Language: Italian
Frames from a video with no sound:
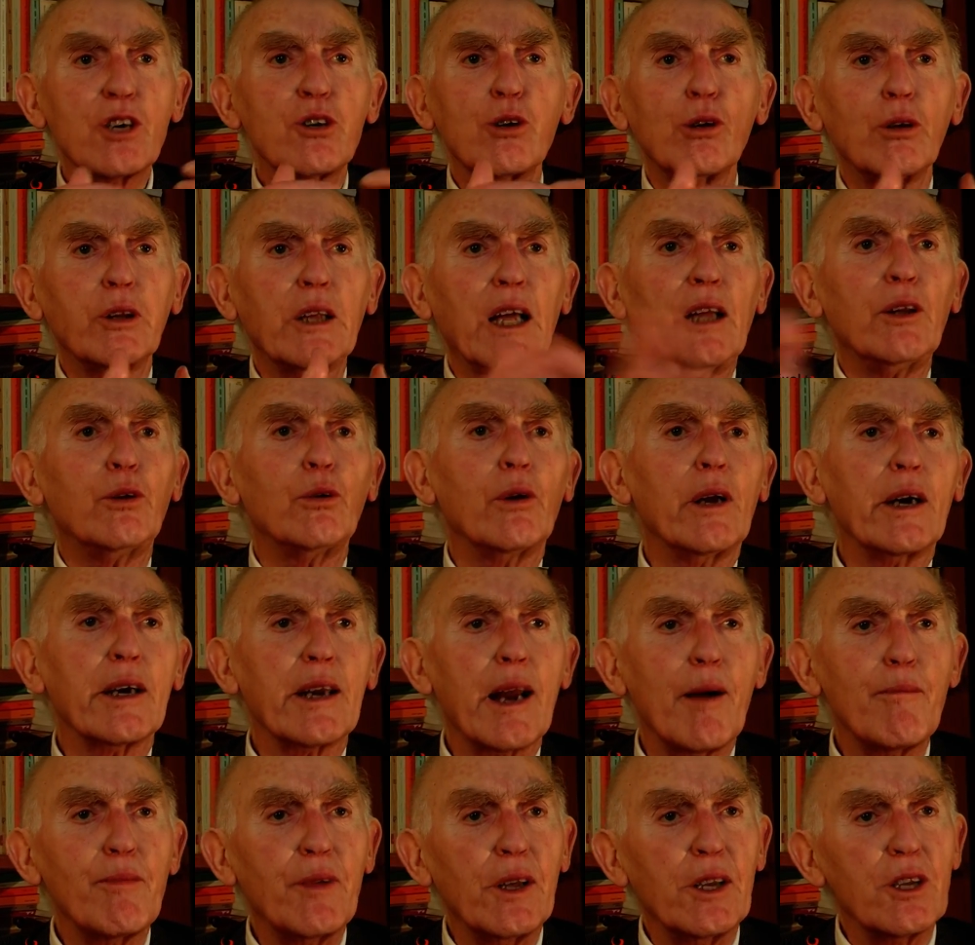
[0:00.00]
C'è
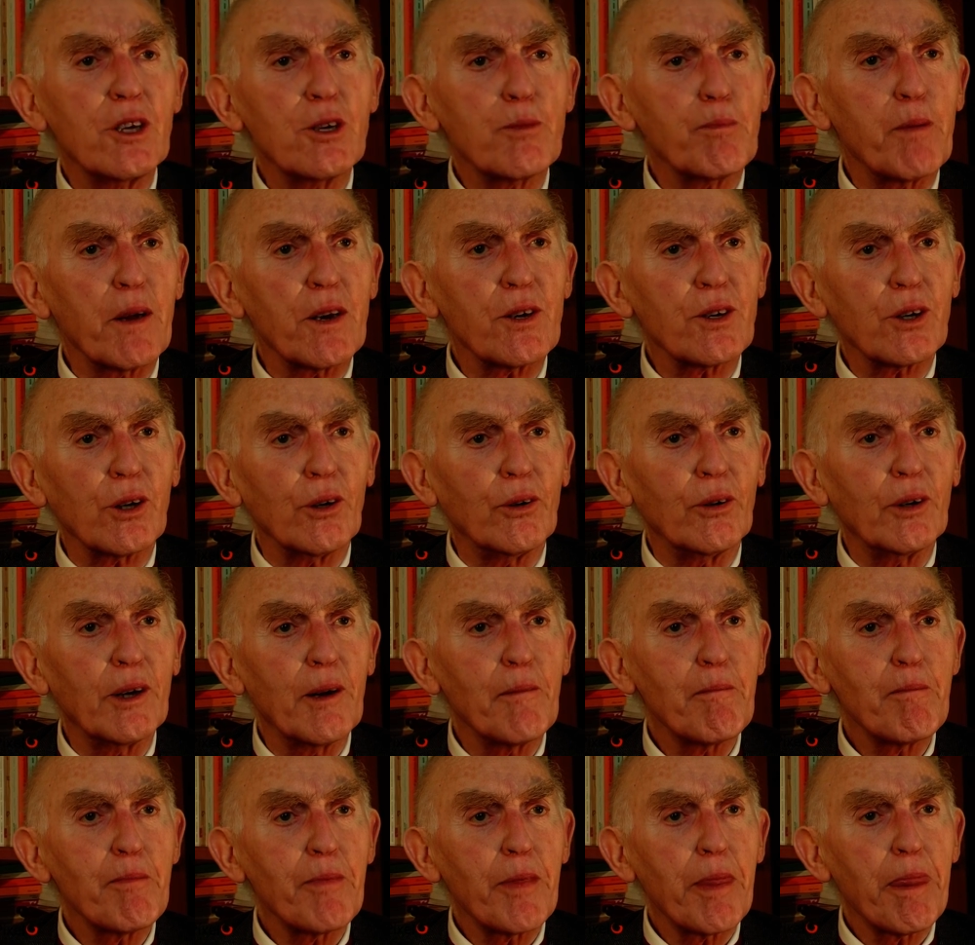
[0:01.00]
soltanto una grande
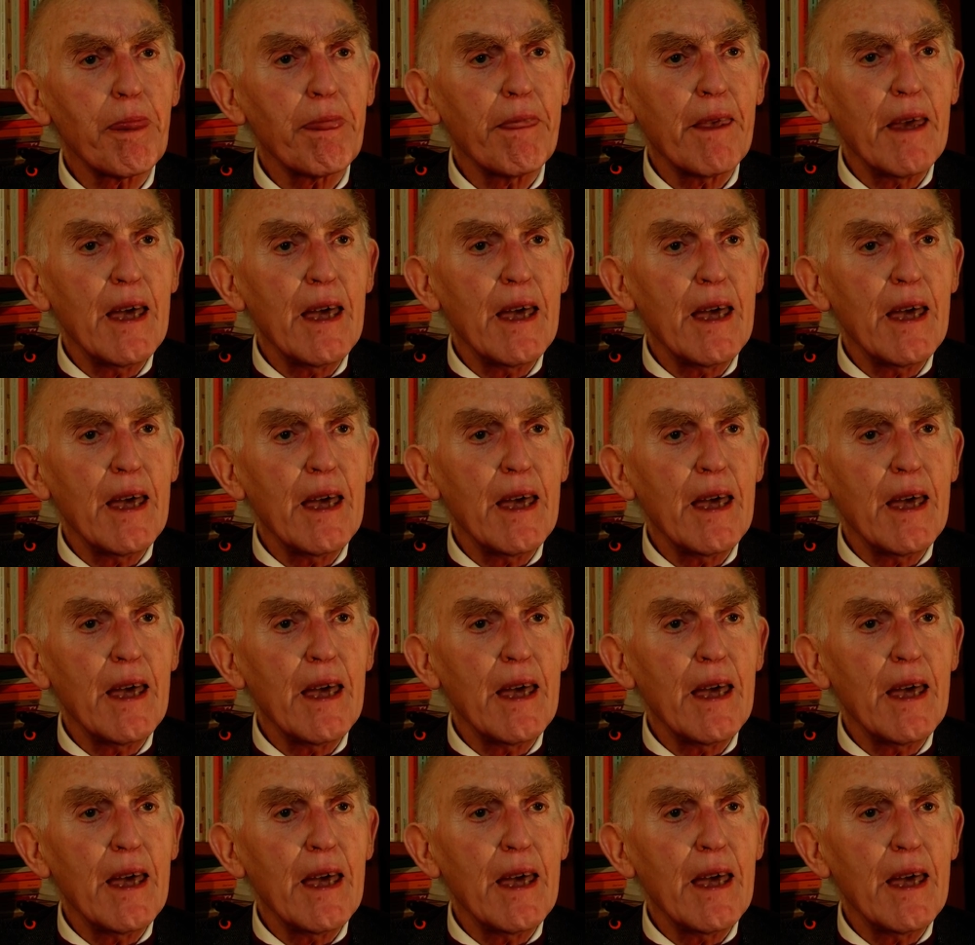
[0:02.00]
dispersione.